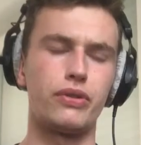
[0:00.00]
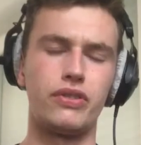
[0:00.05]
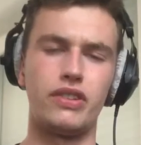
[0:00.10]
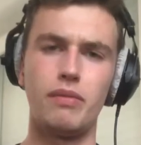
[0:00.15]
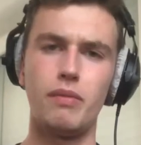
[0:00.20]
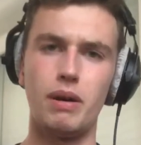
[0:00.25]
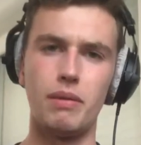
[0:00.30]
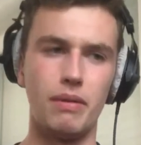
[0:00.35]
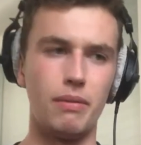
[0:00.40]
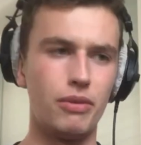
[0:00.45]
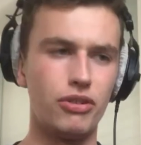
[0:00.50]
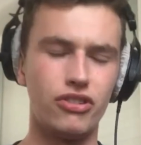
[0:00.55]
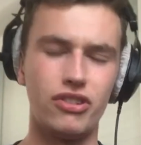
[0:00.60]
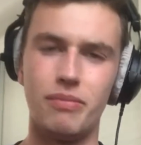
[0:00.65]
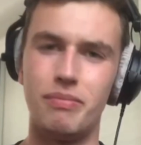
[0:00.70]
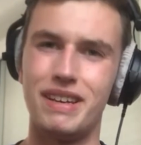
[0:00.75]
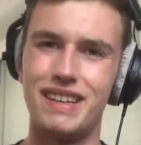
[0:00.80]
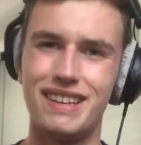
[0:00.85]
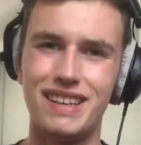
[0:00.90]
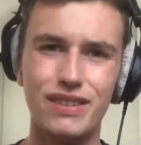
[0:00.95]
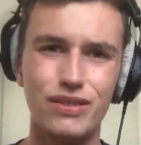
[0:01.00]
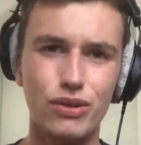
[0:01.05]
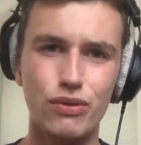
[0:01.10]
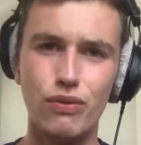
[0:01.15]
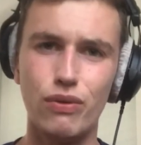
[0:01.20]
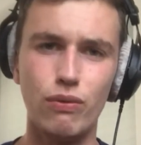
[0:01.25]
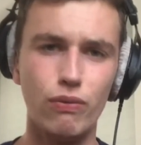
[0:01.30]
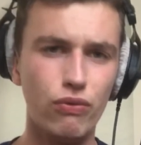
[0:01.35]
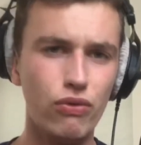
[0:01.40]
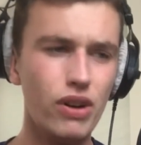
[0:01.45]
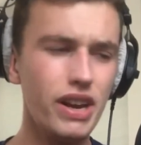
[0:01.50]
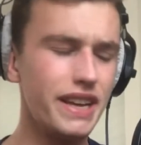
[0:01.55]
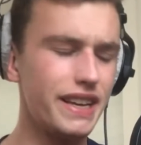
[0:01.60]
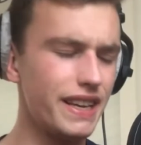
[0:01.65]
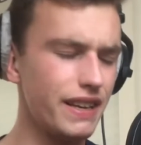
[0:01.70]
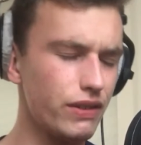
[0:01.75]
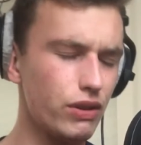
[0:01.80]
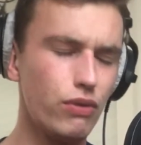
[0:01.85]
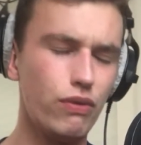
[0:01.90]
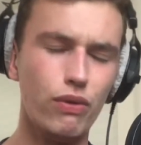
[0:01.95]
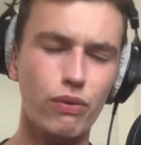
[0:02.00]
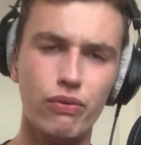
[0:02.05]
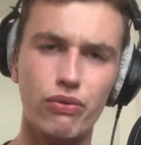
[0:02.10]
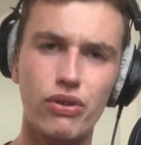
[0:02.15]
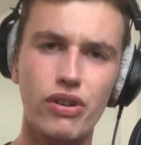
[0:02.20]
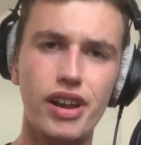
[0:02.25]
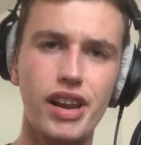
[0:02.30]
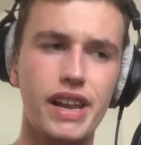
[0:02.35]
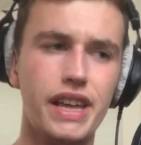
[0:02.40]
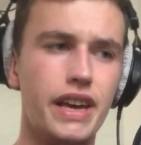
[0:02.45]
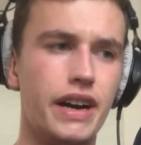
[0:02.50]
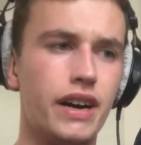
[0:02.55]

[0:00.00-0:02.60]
que c'est moi. Mais moi, je dis Mais qu'est-ce que vous me voulez Qu'est-ce que vous me voulez, les